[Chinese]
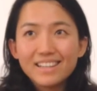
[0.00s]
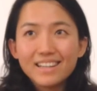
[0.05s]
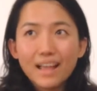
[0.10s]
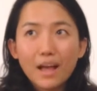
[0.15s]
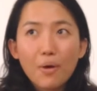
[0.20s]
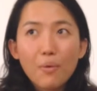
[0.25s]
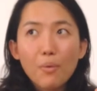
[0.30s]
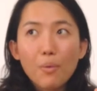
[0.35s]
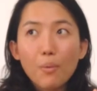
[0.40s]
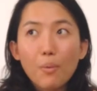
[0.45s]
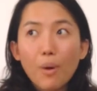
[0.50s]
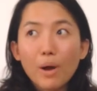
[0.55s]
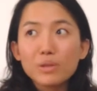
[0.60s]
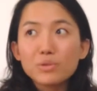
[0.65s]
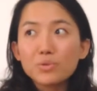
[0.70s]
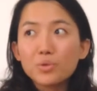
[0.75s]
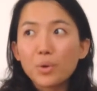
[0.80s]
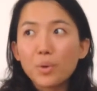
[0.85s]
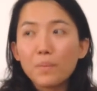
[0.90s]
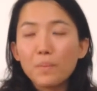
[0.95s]
然后我完
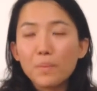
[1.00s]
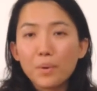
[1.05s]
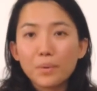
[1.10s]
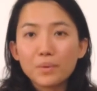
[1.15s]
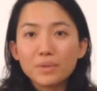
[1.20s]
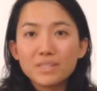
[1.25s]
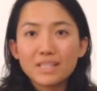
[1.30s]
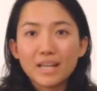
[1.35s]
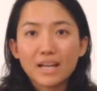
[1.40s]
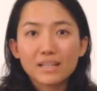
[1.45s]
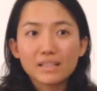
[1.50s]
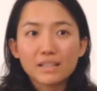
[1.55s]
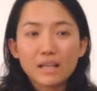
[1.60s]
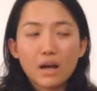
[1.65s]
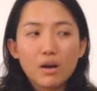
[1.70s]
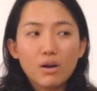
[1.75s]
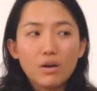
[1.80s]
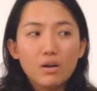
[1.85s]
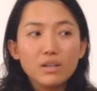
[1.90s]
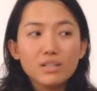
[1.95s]
全没有想
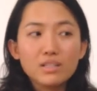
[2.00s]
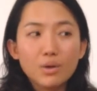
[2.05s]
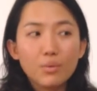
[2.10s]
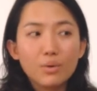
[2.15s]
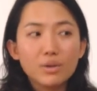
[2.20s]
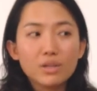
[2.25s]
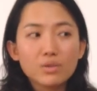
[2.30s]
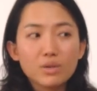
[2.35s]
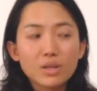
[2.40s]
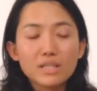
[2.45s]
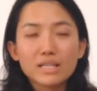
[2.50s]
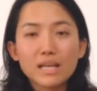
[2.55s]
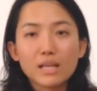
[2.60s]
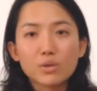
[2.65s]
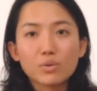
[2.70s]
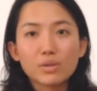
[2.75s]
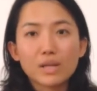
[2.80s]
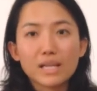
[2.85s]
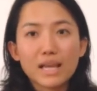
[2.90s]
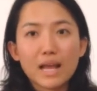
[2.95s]
到，而且我那时候一直在
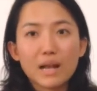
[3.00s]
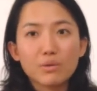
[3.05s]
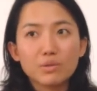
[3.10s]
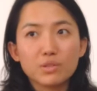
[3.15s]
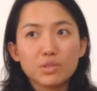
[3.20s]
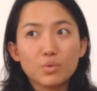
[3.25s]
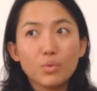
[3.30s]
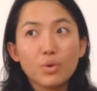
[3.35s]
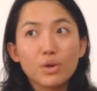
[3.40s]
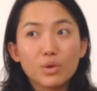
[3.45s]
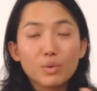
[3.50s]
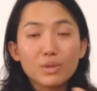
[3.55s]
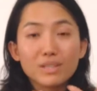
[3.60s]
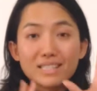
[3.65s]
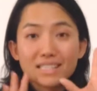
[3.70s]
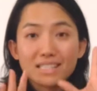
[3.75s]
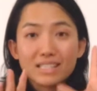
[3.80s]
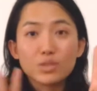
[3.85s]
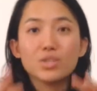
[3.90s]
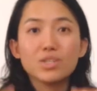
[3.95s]
东南亚旅行，我以为
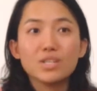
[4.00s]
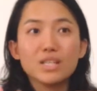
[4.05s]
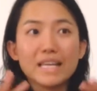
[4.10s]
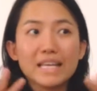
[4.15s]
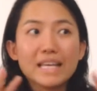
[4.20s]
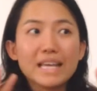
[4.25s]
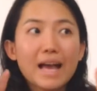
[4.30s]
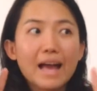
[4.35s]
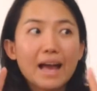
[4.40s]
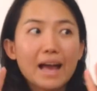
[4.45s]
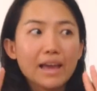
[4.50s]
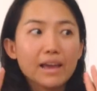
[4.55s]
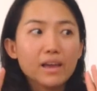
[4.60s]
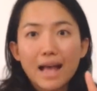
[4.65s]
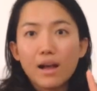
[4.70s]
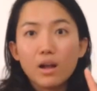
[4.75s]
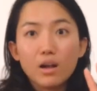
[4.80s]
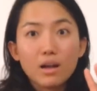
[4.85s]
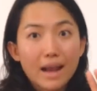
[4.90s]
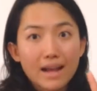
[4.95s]
只只离开
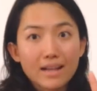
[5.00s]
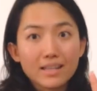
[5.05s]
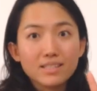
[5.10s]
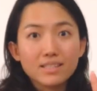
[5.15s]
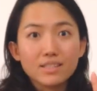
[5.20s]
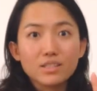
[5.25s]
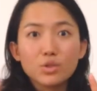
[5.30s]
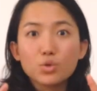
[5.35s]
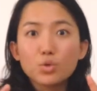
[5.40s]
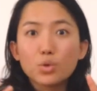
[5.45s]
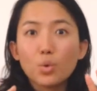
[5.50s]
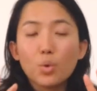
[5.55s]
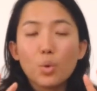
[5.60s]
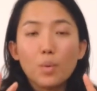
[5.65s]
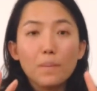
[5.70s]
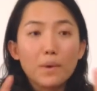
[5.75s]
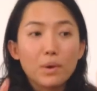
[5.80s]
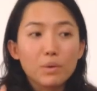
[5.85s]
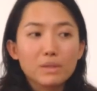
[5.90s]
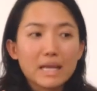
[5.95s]
两个星期，所以我
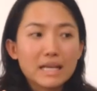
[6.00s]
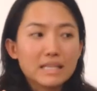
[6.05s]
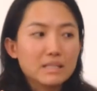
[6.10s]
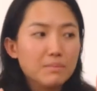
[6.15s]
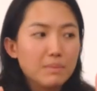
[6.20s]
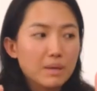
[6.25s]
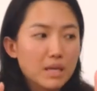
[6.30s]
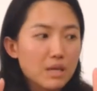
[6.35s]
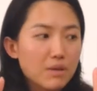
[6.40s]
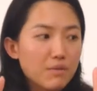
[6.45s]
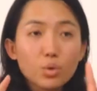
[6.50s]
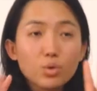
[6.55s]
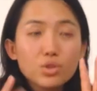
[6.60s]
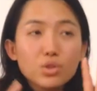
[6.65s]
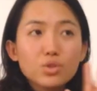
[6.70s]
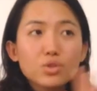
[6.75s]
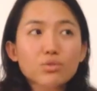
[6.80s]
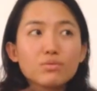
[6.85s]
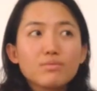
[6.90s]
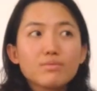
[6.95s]
没有带什么衣服，都
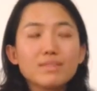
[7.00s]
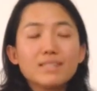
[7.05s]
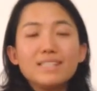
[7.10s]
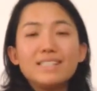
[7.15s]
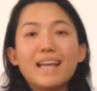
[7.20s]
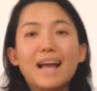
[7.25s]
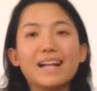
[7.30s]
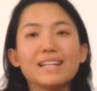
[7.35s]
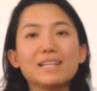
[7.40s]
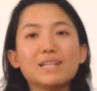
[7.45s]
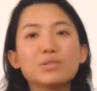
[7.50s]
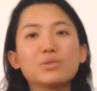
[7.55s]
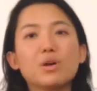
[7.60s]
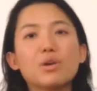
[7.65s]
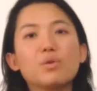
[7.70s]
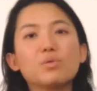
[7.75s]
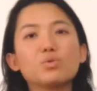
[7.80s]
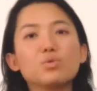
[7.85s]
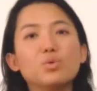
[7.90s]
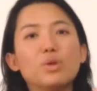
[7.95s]
是夏天
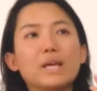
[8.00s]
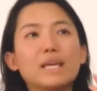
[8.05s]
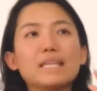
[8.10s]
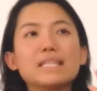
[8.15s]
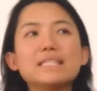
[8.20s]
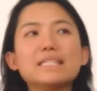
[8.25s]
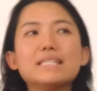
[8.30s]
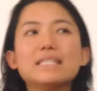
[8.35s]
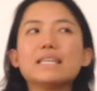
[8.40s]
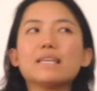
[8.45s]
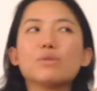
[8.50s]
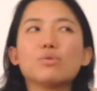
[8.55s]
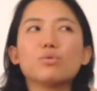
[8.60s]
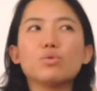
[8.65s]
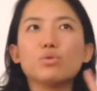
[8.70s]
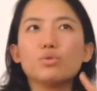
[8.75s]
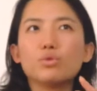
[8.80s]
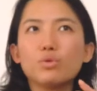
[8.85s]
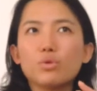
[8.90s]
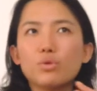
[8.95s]
穿，又出了一件
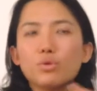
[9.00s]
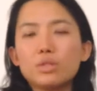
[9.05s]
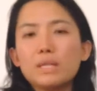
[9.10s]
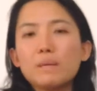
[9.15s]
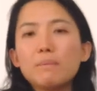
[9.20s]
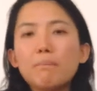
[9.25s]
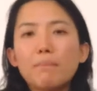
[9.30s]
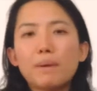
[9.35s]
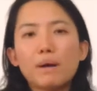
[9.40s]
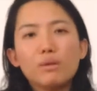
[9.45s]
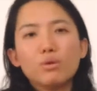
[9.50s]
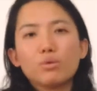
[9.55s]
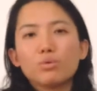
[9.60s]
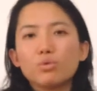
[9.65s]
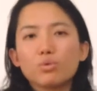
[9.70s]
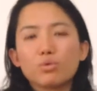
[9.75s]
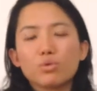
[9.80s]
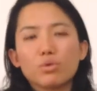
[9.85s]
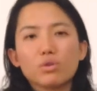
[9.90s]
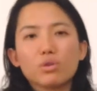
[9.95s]
轻薄的
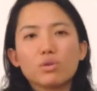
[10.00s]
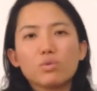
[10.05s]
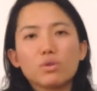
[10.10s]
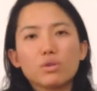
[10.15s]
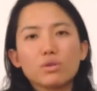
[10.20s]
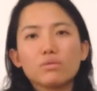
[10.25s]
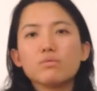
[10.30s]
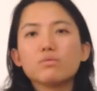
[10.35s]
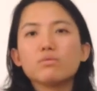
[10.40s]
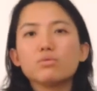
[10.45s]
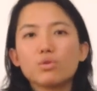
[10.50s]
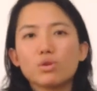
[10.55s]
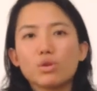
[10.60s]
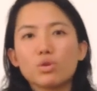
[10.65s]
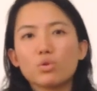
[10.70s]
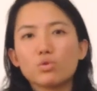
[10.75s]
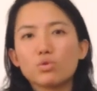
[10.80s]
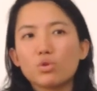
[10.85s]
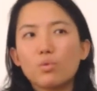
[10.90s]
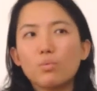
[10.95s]
羽绒，因为觉得
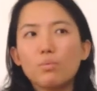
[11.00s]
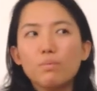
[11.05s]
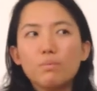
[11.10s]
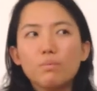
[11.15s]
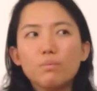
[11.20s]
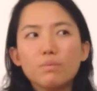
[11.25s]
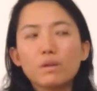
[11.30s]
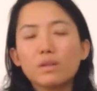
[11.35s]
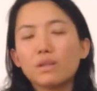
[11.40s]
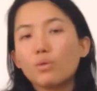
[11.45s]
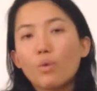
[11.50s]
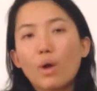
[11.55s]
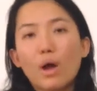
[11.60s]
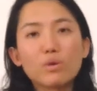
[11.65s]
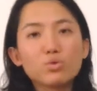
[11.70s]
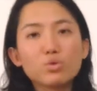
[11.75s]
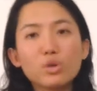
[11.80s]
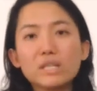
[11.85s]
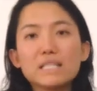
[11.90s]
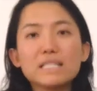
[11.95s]
有时候可能我要
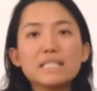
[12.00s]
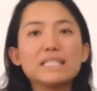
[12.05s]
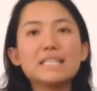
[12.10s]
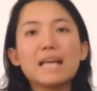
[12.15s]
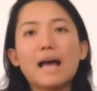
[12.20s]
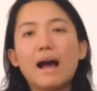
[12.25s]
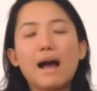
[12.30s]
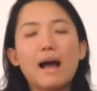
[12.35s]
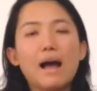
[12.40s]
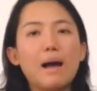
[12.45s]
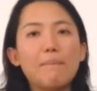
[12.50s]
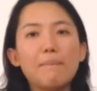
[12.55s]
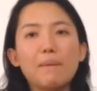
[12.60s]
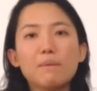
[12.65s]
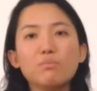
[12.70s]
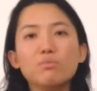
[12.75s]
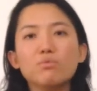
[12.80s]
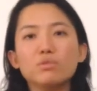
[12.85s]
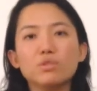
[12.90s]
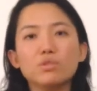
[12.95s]
睡机场啊，
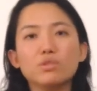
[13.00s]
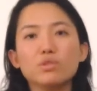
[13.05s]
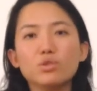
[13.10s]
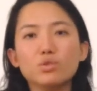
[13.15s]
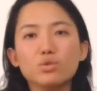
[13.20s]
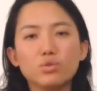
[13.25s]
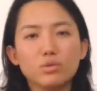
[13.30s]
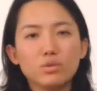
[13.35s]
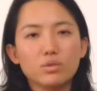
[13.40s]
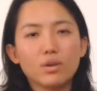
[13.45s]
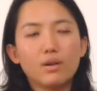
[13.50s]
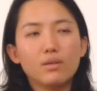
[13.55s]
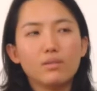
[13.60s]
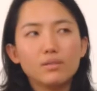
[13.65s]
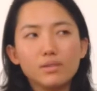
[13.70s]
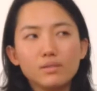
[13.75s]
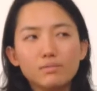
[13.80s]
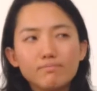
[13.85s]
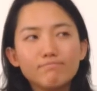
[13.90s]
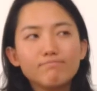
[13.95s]
被不时之需，你知
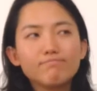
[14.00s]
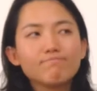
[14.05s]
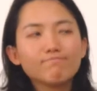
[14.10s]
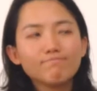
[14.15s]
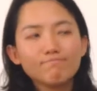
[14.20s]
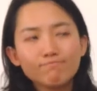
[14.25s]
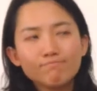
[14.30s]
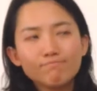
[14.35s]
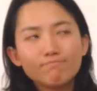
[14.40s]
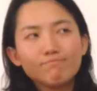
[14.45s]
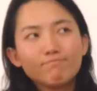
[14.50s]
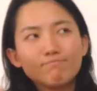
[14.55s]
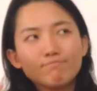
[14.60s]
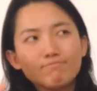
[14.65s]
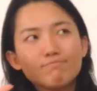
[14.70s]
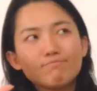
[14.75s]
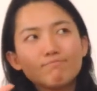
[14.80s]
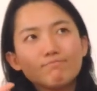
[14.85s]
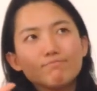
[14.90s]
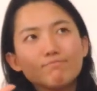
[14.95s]
道。
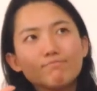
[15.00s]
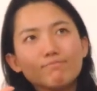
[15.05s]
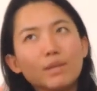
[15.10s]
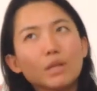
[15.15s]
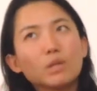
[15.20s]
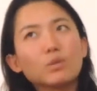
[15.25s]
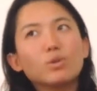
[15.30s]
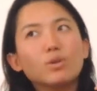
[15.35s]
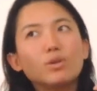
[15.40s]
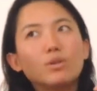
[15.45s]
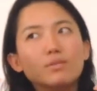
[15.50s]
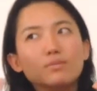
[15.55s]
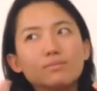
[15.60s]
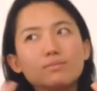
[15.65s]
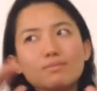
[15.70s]
没错，